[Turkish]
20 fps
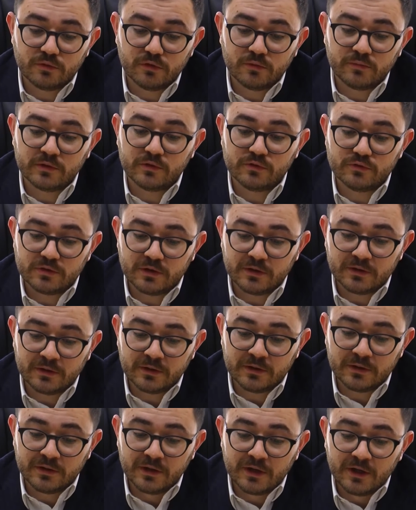bölümünde
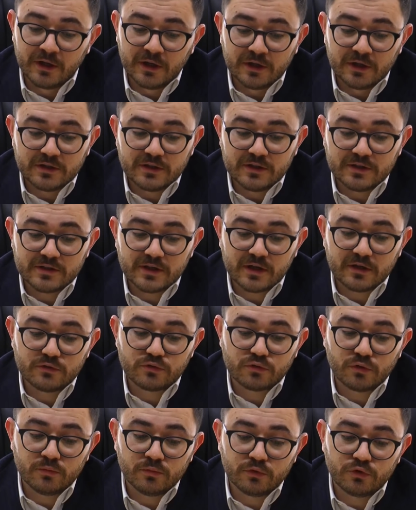düzenlenen cezai
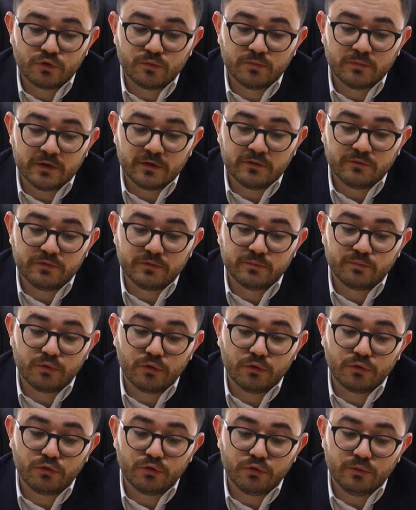sorumluluk hükümlerinin
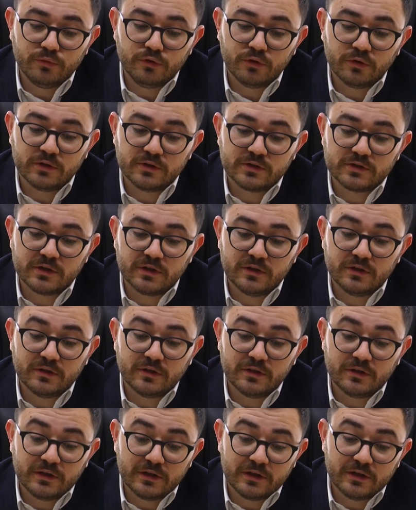futbol kulübü
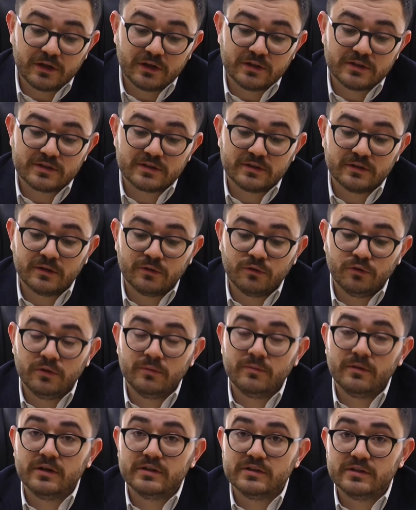yöneticileri açısından
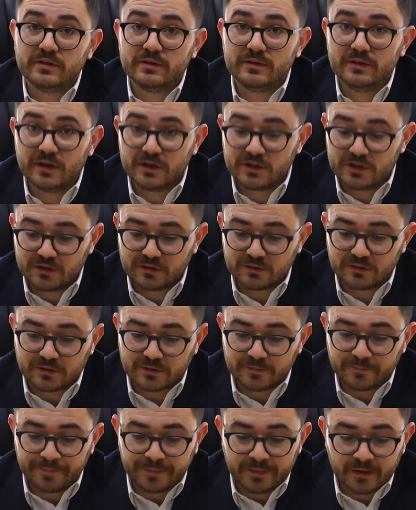önem arz ettiği
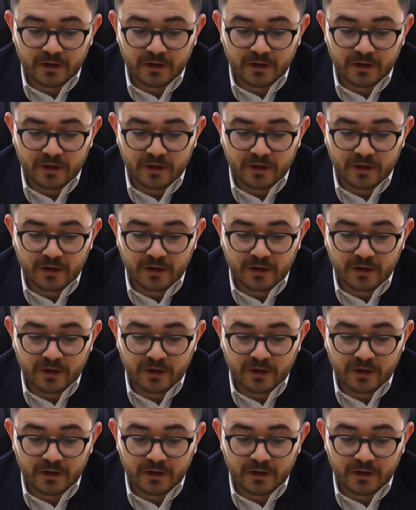açıktır.